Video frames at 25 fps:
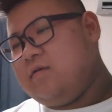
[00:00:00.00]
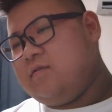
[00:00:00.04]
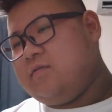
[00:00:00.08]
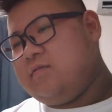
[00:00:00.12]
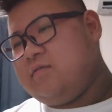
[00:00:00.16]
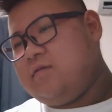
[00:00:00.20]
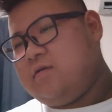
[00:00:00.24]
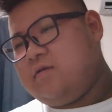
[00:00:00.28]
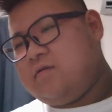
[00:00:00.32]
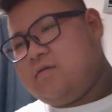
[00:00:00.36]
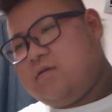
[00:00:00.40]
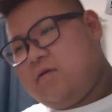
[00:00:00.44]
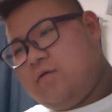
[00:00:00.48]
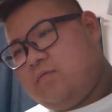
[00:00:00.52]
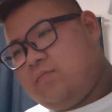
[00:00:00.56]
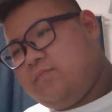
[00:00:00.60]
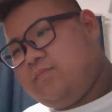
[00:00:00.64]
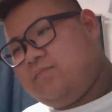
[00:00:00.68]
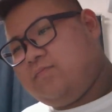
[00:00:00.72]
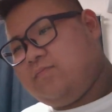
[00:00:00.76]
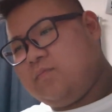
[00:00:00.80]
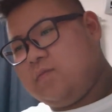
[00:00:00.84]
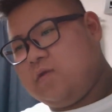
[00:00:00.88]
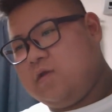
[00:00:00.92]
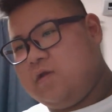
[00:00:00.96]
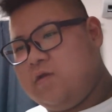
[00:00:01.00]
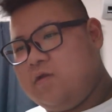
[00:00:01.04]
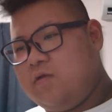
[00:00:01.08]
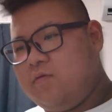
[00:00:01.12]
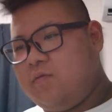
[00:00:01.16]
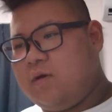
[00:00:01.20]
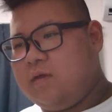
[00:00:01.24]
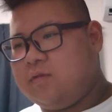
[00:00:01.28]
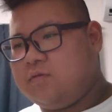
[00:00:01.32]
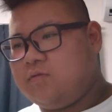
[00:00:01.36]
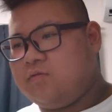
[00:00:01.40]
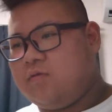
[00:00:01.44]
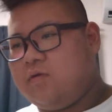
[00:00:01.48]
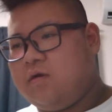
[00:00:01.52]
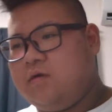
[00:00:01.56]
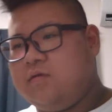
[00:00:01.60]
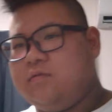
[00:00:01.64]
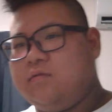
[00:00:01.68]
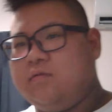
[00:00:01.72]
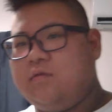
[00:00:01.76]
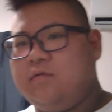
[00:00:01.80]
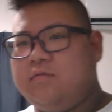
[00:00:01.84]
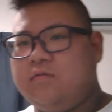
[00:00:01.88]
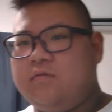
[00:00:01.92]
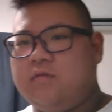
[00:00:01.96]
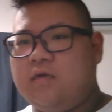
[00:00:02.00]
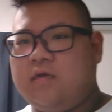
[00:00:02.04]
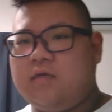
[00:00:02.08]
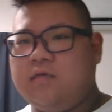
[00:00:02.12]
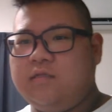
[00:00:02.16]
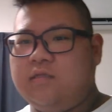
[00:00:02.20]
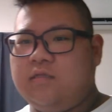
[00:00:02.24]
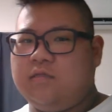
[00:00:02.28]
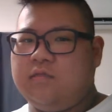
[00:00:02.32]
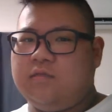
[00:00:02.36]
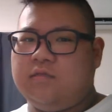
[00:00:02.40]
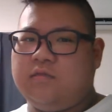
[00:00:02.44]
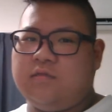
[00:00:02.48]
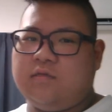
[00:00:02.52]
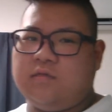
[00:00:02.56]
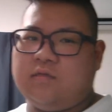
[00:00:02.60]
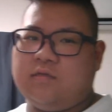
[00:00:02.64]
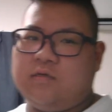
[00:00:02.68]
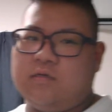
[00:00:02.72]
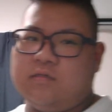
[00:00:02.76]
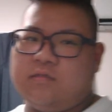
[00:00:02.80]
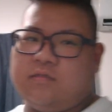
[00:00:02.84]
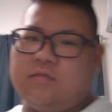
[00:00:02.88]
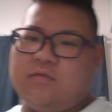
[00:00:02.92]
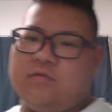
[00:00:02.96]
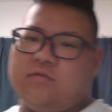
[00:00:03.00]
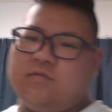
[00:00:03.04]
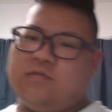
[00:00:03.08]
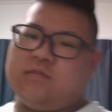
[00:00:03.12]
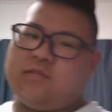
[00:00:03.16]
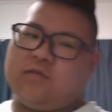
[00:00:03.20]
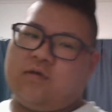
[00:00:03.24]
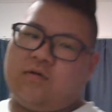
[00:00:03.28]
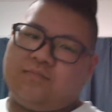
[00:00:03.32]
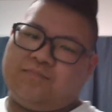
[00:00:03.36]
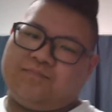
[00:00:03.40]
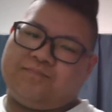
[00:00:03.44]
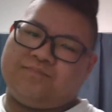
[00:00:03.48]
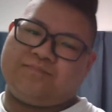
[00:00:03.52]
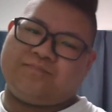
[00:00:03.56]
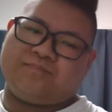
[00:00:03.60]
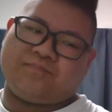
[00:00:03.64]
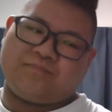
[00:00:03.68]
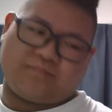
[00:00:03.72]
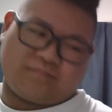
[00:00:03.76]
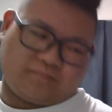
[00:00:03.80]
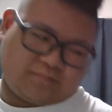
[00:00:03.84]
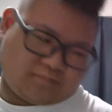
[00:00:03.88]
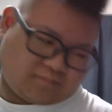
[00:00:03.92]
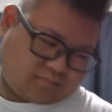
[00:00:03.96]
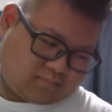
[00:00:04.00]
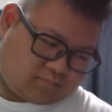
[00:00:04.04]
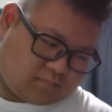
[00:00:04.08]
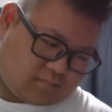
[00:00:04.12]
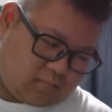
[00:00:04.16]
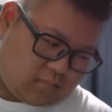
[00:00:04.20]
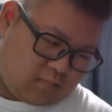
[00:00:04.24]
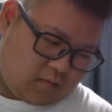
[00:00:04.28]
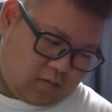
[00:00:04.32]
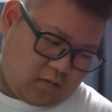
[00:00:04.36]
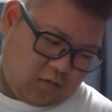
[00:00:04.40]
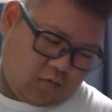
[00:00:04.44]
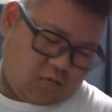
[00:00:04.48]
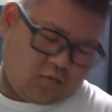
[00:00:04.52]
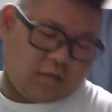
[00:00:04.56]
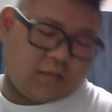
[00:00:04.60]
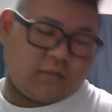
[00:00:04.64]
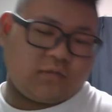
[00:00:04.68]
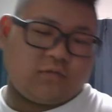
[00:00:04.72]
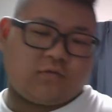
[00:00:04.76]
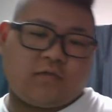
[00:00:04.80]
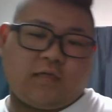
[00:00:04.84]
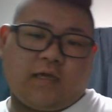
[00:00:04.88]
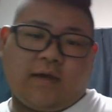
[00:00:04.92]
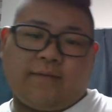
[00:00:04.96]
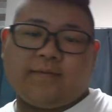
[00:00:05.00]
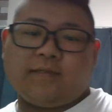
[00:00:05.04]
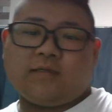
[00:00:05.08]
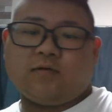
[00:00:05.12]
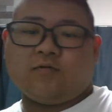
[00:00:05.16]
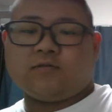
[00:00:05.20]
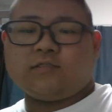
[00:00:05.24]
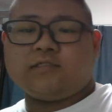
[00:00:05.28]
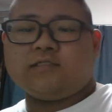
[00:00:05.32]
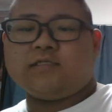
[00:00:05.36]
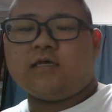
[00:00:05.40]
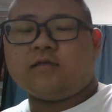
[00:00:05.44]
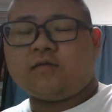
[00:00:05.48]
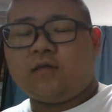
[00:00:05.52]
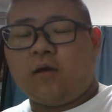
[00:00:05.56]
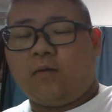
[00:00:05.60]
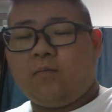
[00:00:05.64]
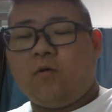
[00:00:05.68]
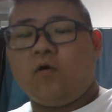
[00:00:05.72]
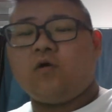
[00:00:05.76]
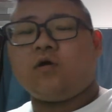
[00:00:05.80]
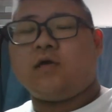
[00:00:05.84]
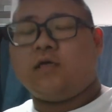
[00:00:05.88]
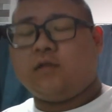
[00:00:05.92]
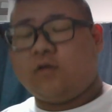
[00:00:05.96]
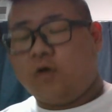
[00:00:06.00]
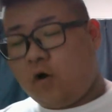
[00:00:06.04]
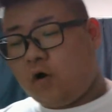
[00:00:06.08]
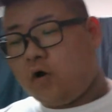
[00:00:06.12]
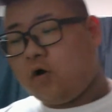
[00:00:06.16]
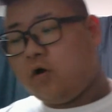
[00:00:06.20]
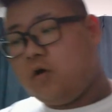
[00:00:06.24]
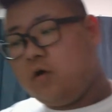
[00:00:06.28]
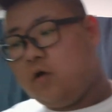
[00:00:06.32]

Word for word: なんか、エレファントガンだだけで戦ってるしさ。俺ちょっとやめてほしいなとは思うけど、